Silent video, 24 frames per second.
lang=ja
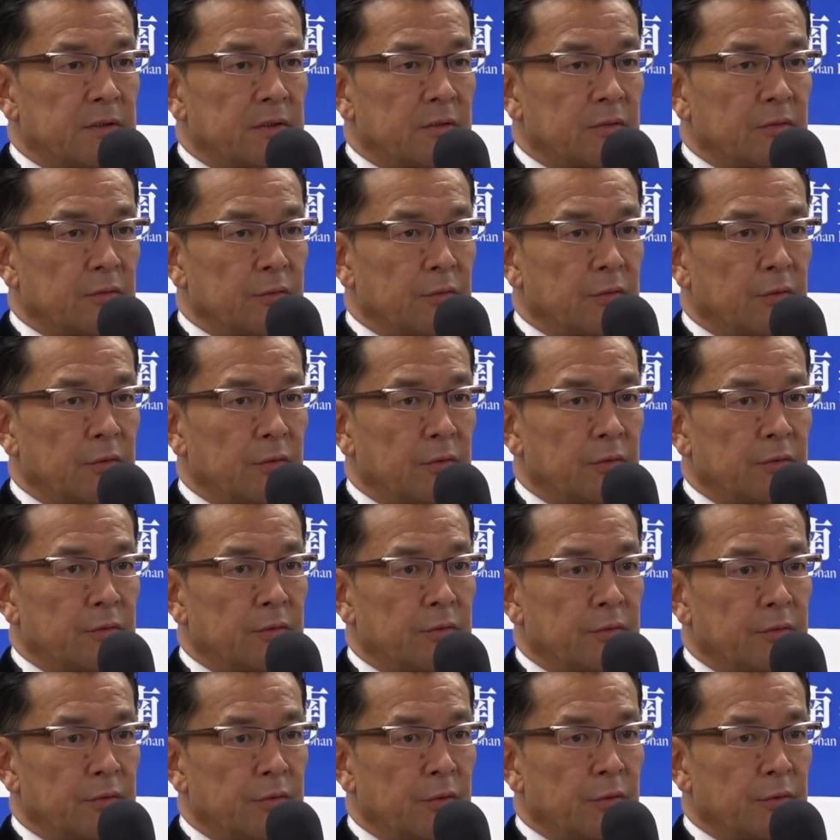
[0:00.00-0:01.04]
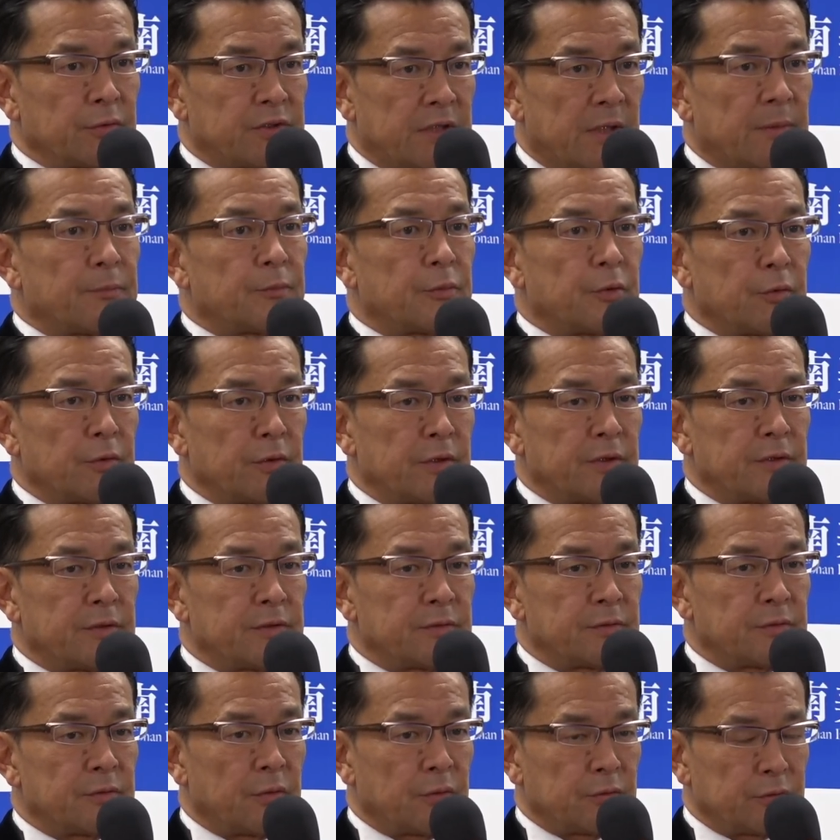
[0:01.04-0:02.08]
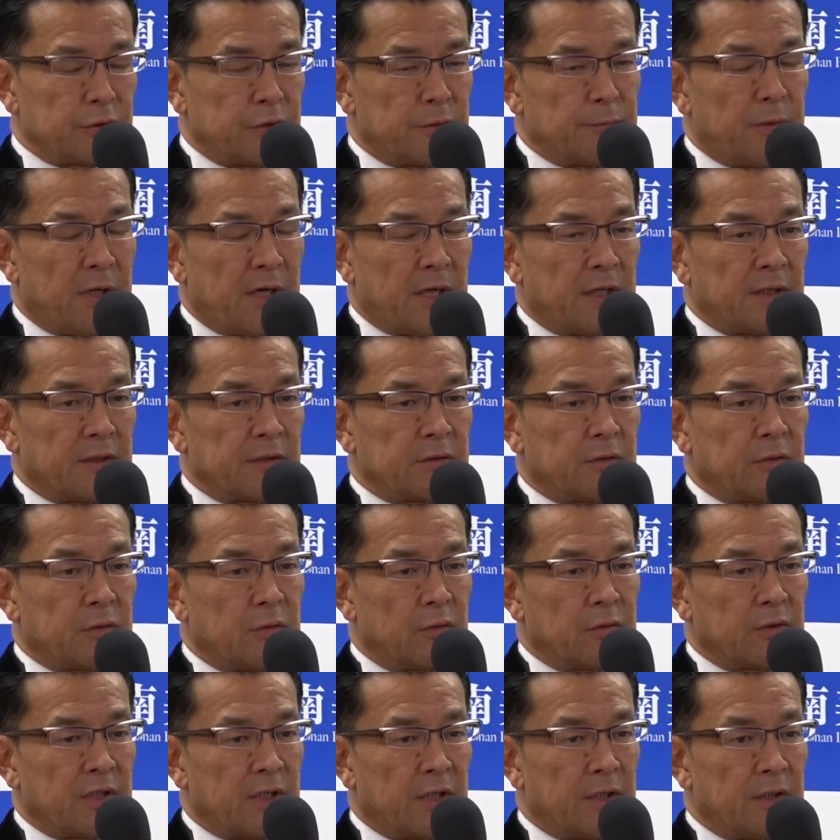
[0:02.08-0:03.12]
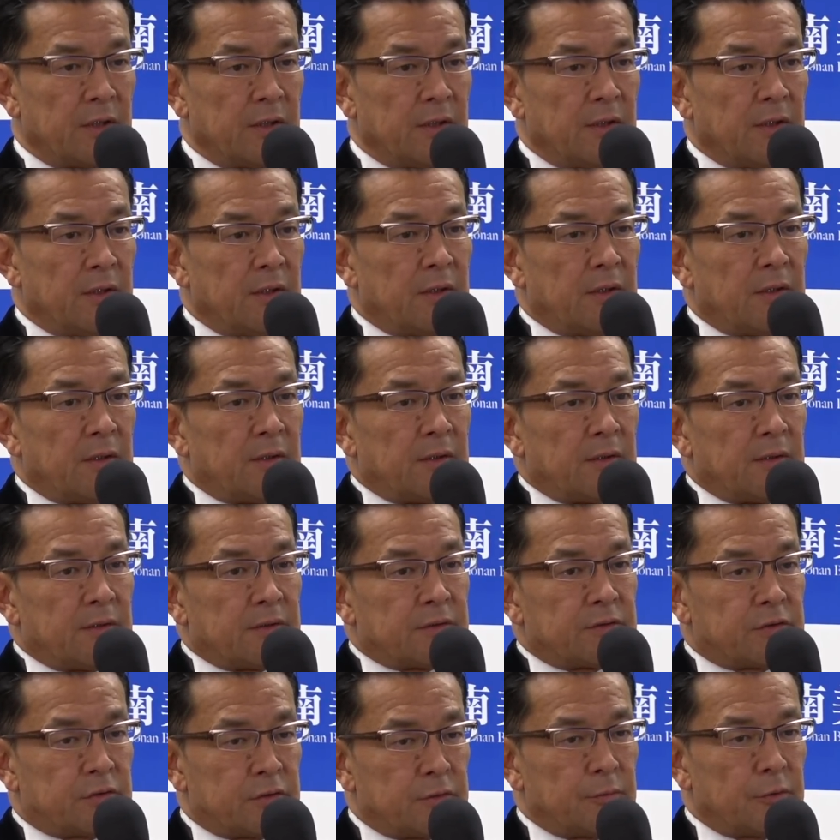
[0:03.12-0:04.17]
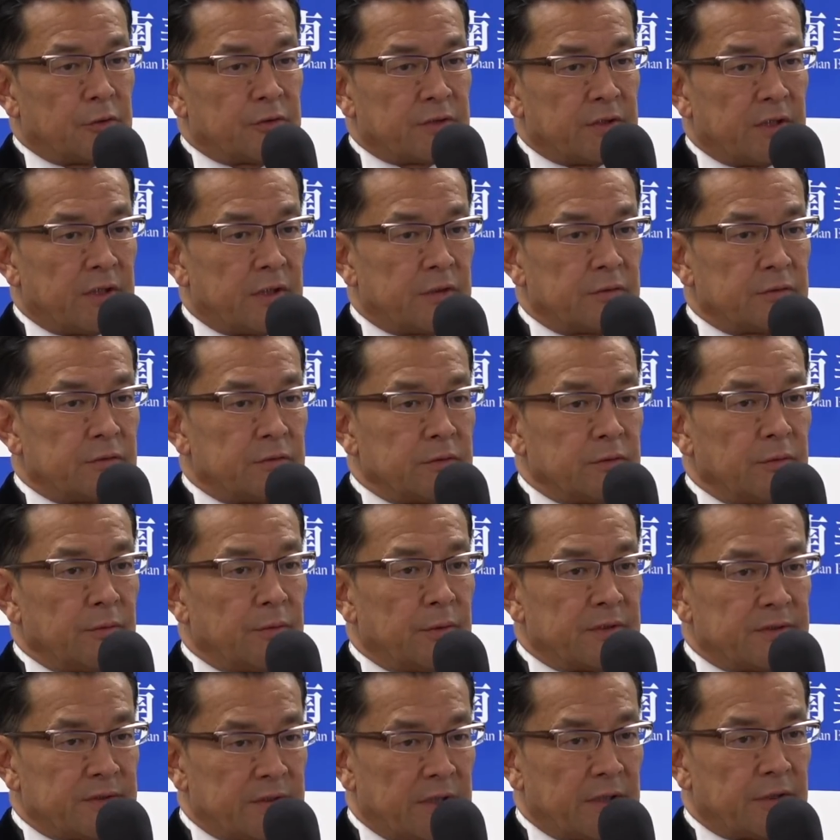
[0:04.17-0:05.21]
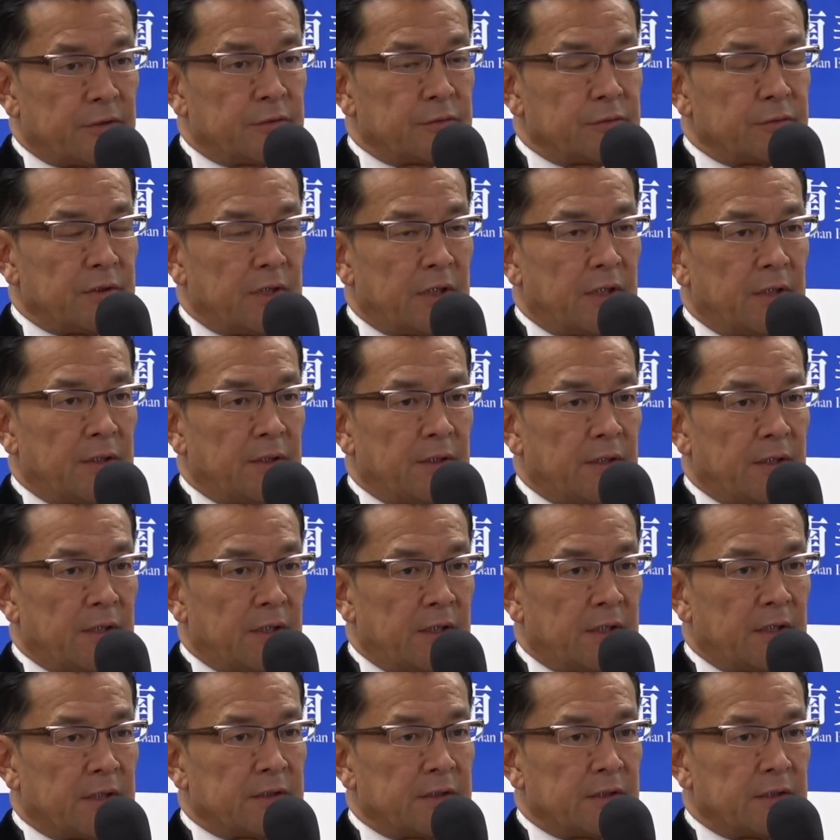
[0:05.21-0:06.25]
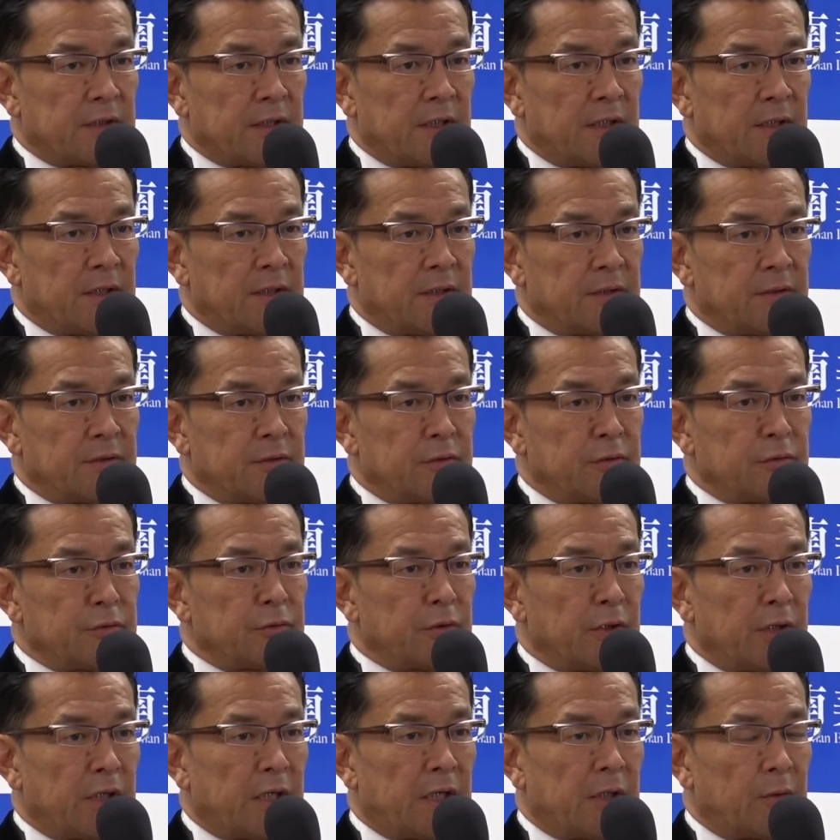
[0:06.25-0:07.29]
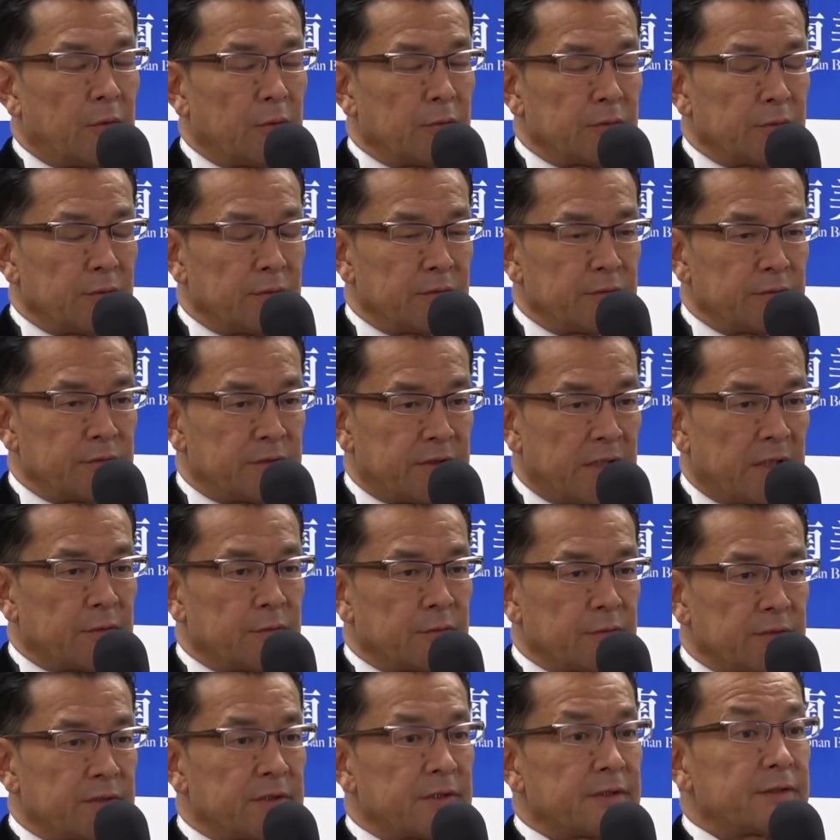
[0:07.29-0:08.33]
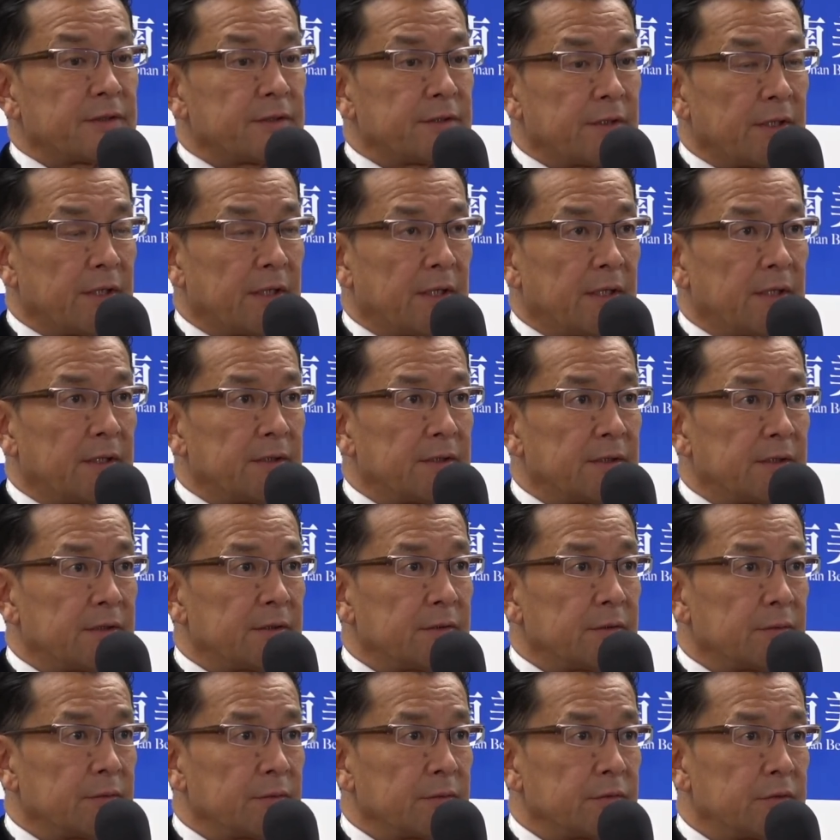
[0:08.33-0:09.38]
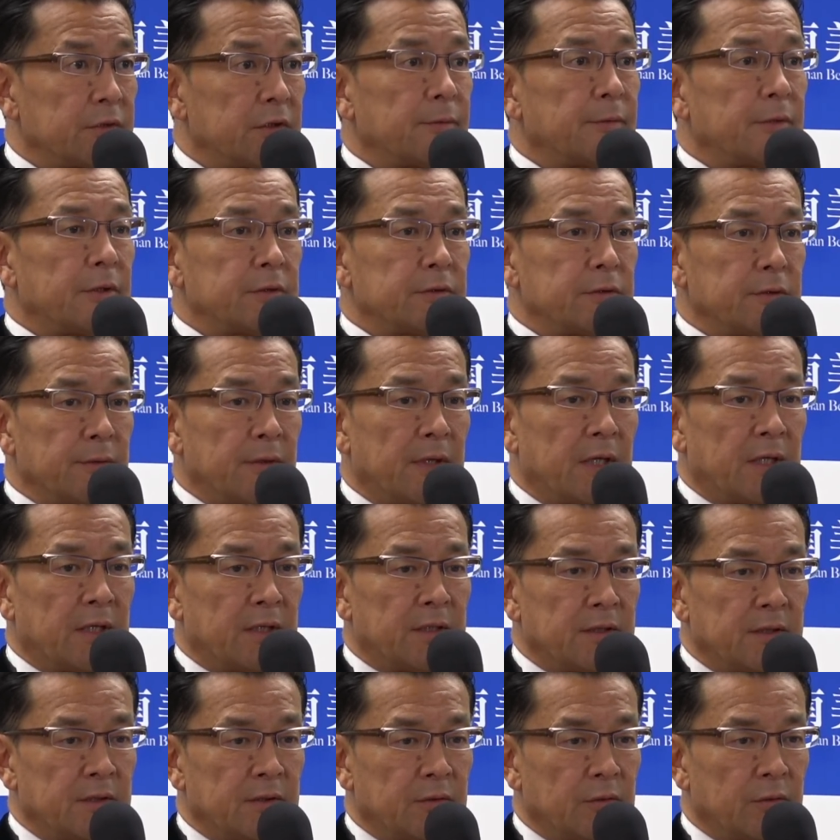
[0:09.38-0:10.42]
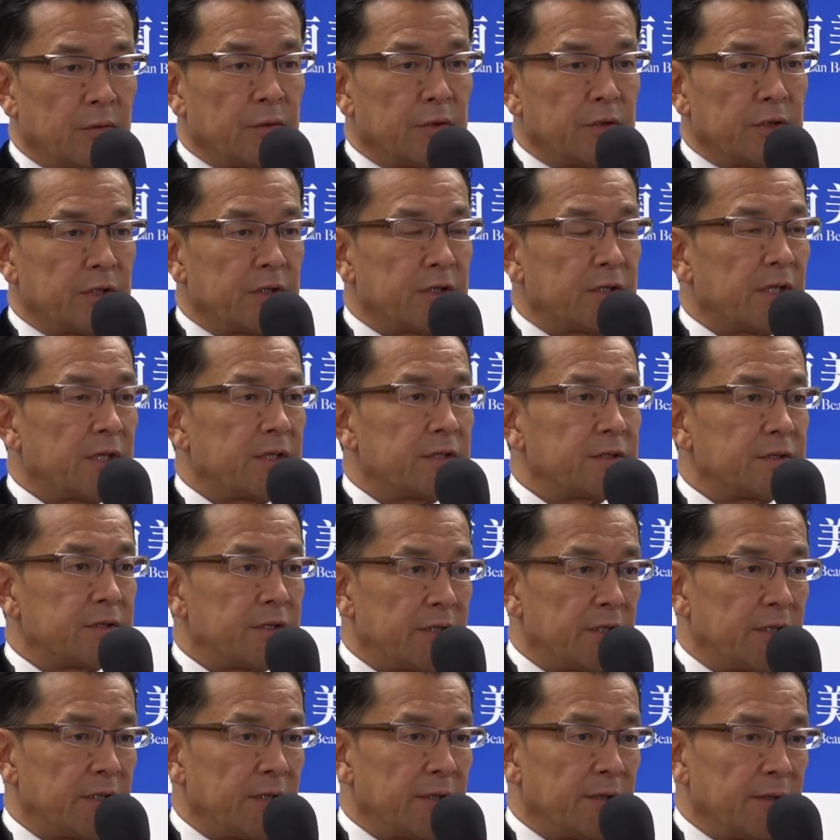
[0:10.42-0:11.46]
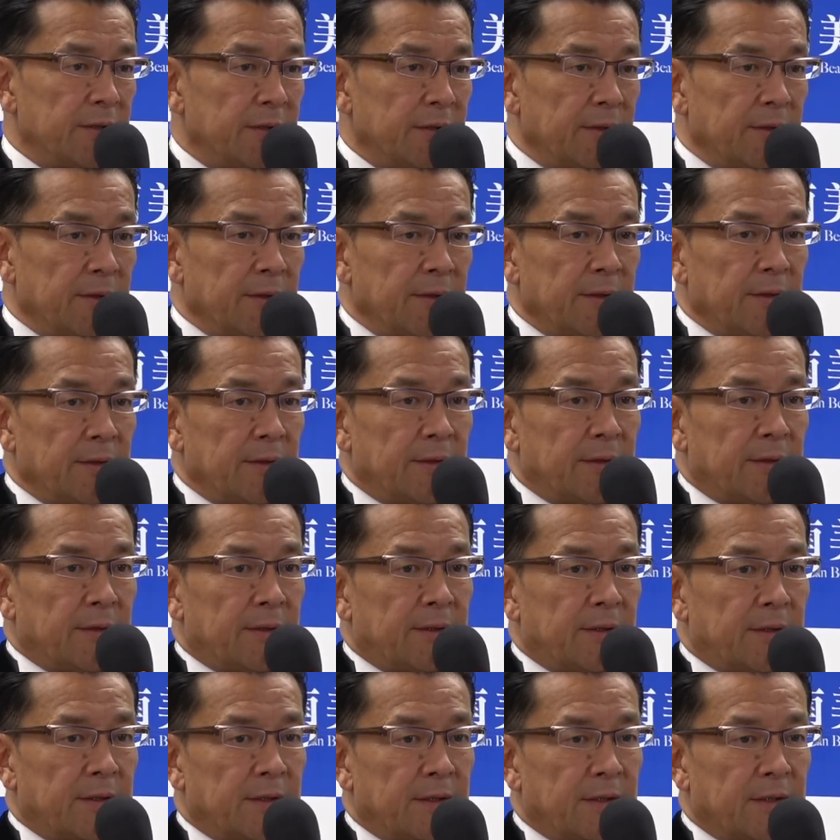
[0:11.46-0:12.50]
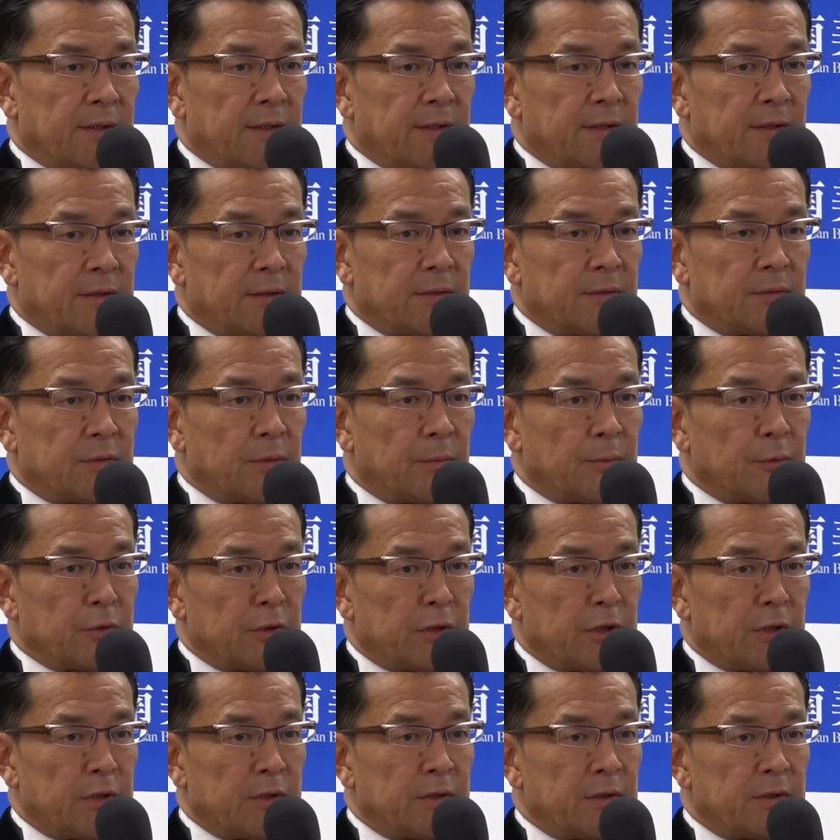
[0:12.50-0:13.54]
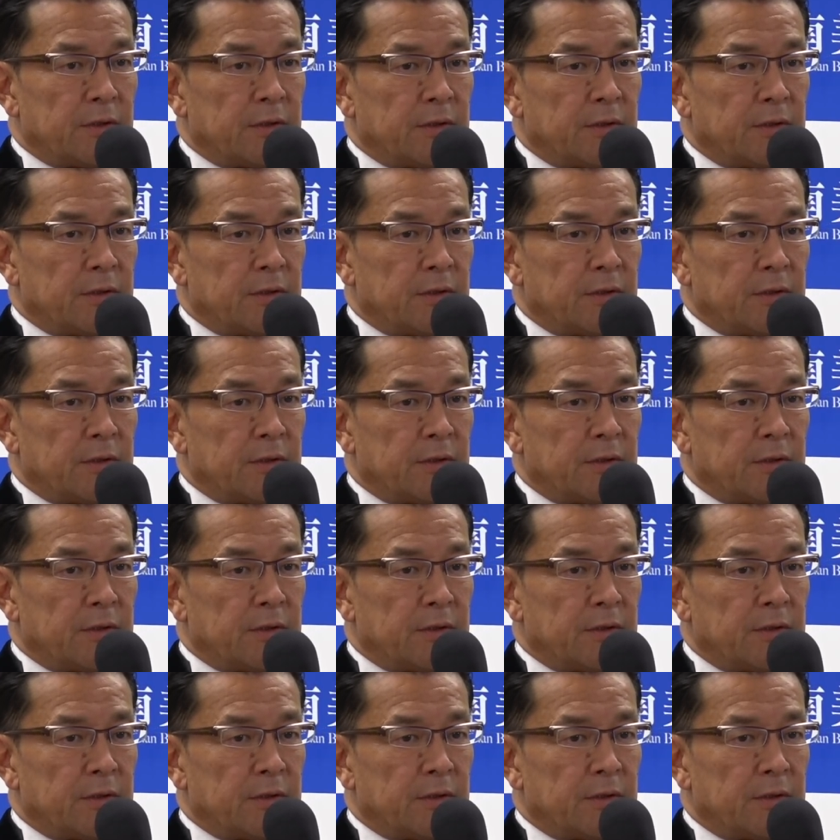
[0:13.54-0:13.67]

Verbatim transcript: この両チャンピオンに特にまあ今回注目されるフェザー級で新たなニューエラーをスタートさせたあのクレベルには大いに期待して、えー、共に